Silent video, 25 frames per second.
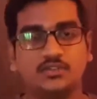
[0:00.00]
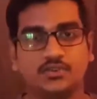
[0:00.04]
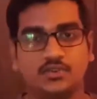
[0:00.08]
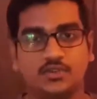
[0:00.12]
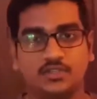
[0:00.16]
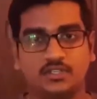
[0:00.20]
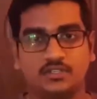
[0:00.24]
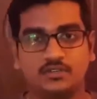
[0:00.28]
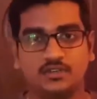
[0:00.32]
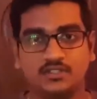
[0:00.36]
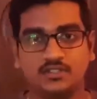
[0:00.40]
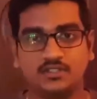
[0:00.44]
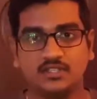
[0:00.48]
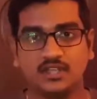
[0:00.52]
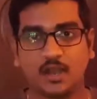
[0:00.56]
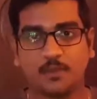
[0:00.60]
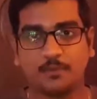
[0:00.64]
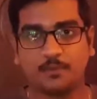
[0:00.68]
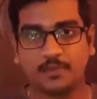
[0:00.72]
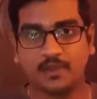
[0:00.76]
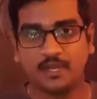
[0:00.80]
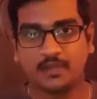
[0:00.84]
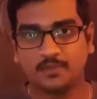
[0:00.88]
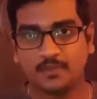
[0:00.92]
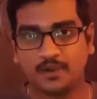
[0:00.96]
ஸோ இதுக்கு வந்து
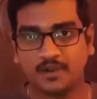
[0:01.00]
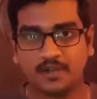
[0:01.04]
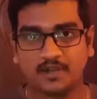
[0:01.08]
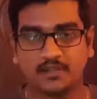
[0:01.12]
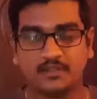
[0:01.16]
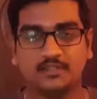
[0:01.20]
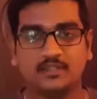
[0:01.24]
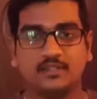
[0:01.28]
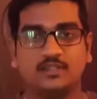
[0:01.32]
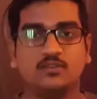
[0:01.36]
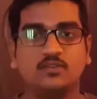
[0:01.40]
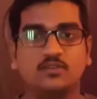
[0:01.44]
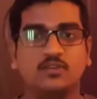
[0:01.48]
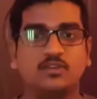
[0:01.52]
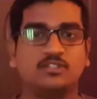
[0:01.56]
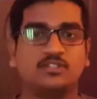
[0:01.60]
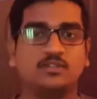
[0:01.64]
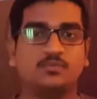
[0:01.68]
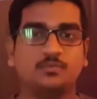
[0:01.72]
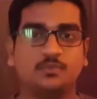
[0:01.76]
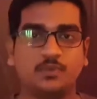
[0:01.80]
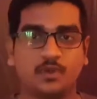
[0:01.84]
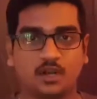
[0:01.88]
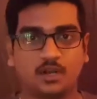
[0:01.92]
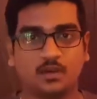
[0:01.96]
அப்ளை பண்ணுறதுக்கு ஒரு
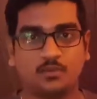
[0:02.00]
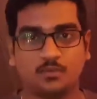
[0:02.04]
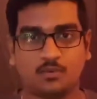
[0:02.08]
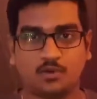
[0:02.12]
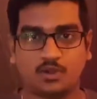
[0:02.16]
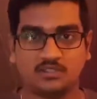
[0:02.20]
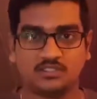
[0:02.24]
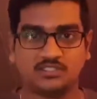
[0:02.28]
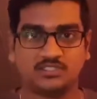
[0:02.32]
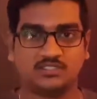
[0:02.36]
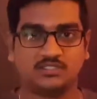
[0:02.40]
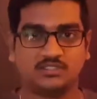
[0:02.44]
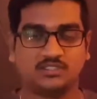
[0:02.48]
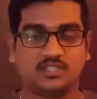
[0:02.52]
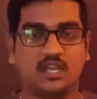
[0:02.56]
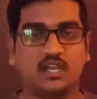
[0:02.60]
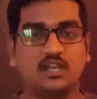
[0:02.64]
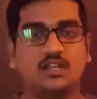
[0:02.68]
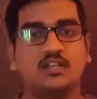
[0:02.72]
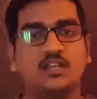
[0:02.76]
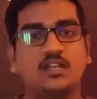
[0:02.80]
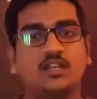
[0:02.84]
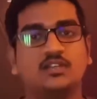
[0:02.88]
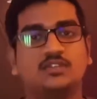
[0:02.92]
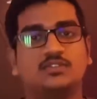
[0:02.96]
சிம்பிளான ப்ராசஸ்
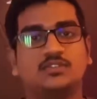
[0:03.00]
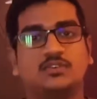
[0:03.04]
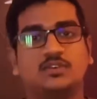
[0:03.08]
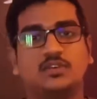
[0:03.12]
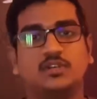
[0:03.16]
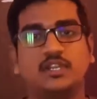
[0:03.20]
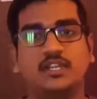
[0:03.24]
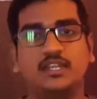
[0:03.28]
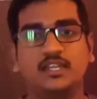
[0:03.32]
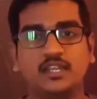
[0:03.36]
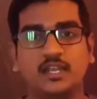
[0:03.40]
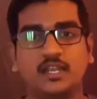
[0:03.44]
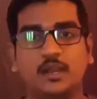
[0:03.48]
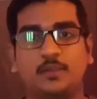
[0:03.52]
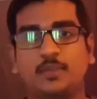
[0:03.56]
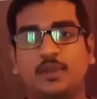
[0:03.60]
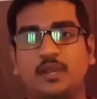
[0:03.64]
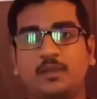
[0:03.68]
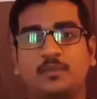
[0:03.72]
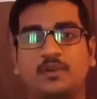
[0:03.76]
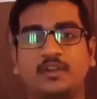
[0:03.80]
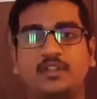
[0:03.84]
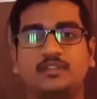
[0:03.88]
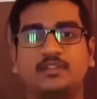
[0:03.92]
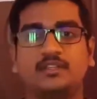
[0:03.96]
தான் ஸோ நீங்கள்
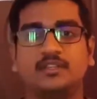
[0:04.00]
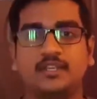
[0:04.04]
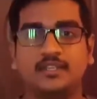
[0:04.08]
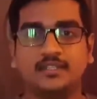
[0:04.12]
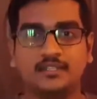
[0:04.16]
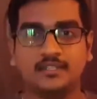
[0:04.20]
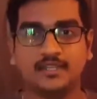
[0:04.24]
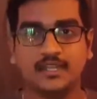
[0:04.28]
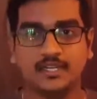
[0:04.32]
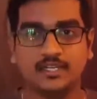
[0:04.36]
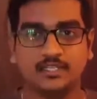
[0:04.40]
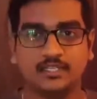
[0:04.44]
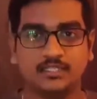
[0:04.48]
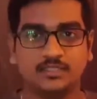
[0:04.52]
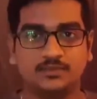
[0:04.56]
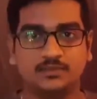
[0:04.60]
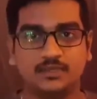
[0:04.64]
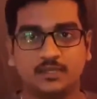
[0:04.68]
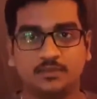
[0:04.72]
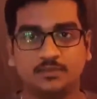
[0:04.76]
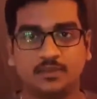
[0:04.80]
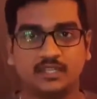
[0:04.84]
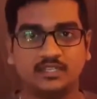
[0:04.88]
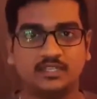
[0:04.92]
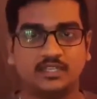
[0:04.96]
அப்ளை பண்ணுறதுக்கு எது
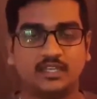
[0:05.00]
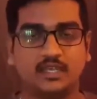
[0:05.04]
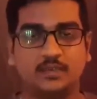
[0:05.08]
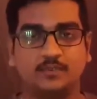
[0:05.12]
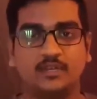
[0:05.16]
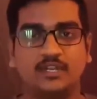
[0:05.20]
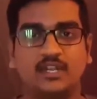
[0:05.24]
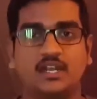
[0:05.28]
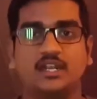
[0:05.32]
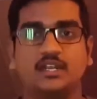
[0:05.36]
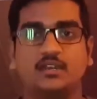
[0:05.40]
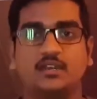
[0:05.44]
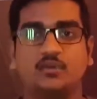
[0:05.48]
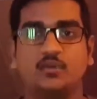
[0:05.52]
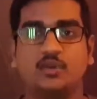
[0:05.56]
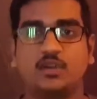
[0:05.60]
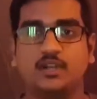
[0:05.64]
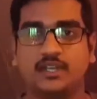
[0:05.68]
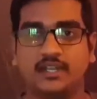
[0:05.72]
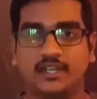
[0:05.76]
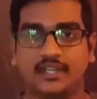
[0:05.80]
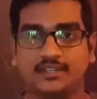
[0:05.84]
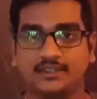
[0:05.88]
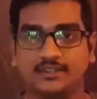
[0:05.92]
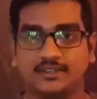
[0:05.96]
எலிஜிபிள் பார்த்தீங்க அப்படின்னா நீங்கள்
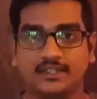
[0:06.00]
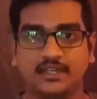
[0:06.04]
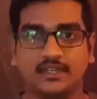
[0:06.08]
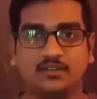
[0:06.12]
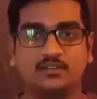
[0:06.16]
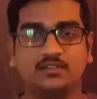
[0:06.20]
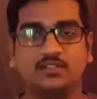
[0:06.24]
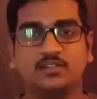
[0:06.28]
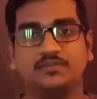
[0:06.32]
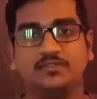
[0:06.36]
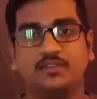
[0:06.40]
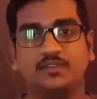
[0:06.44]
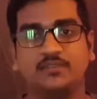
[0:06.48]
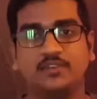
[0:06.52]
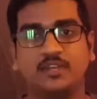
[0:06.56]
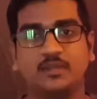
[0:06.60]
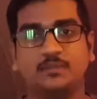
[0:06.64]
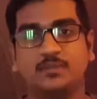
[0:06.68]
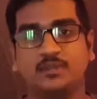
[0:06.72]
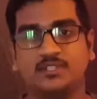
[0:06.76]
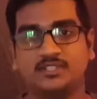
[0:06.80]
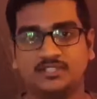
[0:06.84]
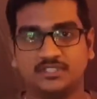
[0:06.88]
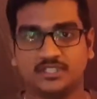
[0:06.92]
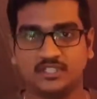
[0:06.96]
ஒரு டென்த்தில் வந்து
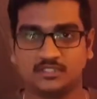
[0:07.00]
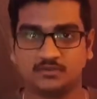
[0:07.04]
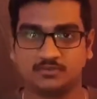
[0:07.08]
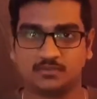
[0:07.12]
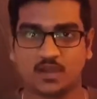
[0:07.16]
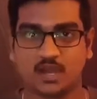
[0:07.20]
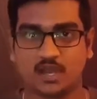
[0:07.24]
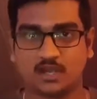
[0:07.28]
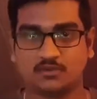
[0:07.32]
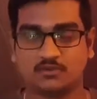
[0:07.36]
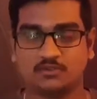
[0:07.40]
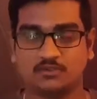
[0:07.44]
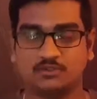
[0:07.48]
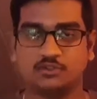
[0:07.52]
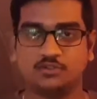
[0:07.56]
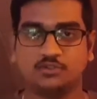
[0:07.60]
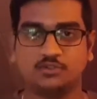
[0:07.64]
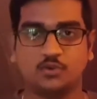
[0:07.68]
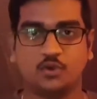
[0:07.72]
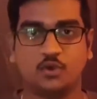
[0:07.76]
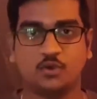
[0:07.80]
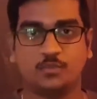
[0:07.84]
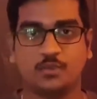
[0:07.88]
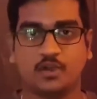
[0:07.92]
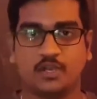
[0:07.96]
ஃபிஃப்டி பர்சன்டேஜ் மார்க் வந்து
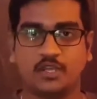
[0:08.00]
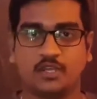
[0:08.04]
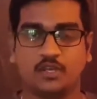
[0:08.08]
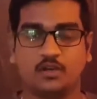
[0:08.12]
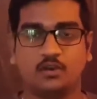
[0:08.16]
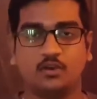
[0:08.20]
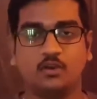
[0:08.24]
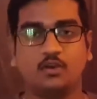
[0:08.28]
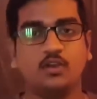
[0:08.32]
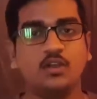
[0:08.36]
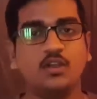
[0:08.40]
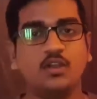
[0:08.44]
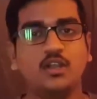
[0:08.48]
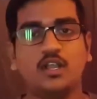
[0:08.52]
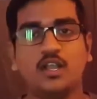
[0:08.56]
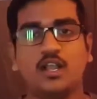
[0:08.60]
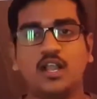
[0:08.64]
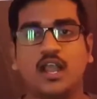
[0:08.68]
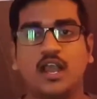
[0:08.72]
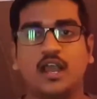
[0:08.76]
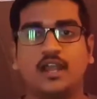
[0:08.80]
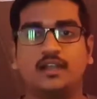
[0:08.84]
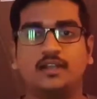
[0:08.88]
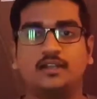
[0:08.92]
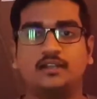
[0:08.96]
ஸ்கோர் பண்ணியிருக்கணும்
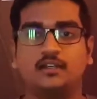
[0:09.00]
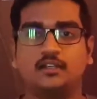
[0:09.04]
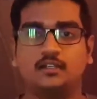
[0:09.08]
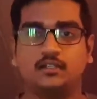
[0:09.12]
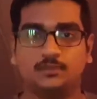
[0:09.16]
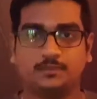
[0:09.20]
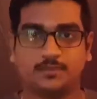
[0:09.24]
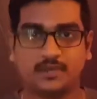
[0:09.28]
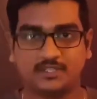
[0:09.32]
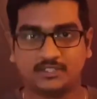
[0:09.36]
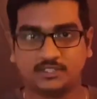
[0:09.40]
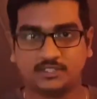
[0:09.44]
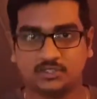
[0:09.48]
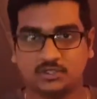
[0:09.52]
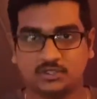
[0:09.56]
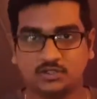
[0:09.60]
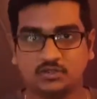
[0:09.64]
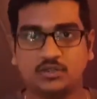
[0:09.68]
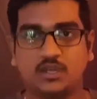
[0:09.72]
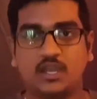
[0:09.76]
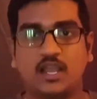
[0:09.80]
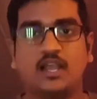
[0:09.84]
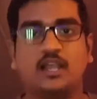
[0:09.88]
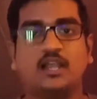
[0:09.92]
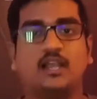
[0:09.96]
அண்ட் ப்ளஸ்
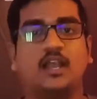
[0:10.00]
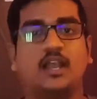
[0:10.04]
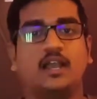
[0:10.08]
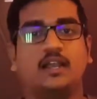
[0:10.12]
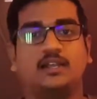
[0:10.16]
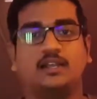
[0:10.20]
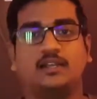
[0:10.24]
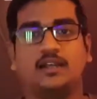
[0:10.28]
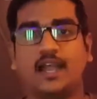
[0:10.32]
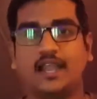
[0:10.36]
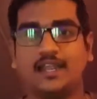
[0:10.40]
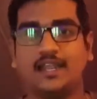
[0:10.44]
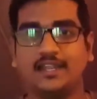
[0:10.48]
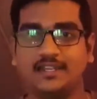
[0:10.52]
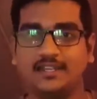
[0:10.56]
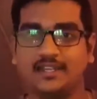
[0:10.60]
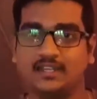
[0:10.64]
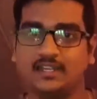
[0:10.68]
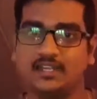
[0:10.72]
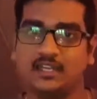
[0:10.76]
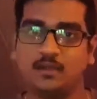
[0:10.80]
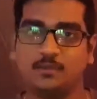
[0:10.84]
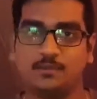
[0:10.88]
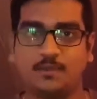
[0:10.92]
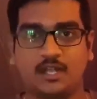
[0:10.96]
டூவில் அண்ட்
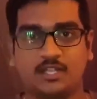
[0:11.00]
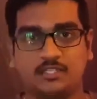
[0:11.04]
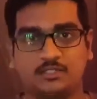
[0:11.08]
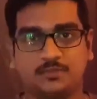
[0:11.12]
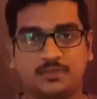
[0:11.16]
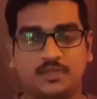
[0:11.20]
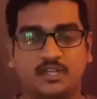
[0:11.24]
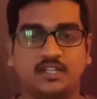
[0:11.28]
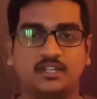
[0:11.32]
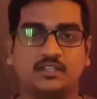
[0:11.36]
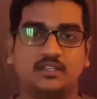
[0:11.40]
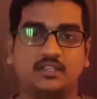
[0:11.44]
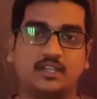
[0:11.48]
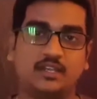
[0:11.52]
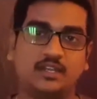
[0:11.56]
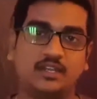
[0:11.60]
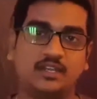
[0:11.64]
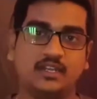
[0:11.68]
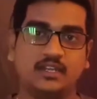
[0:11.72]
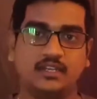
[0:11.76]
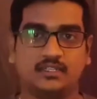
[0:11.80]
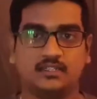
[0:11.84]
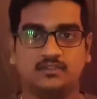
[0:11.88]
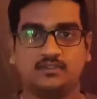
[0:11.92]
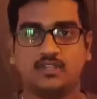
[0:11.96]
ஐடி நீங்கள் பாஸ்
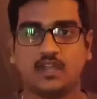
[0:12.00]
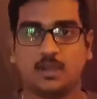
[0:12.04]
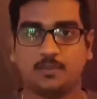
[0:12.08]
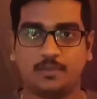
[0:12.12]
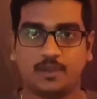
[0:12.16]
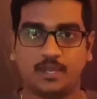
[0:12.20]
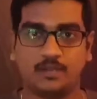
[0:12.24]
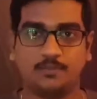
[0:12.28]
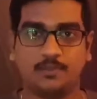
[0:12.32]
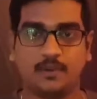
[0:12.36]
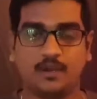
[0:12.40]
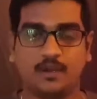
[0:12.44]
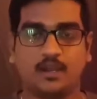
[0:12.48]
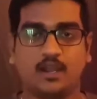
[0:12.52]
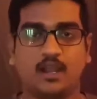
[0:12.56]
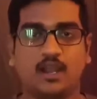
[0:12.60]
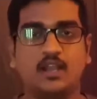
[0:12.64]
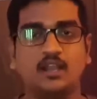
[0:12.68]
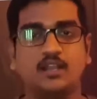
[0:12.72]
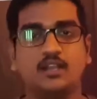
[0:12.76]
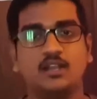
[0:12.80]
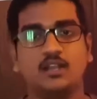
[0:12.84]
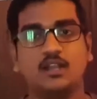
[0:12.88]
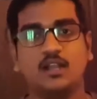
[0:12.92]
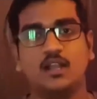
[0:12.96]
பண்ணியிருந்தாலே நீங்கள் இதை வந்து அப்ளை
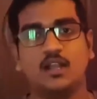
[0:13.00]
பண்ணலாம்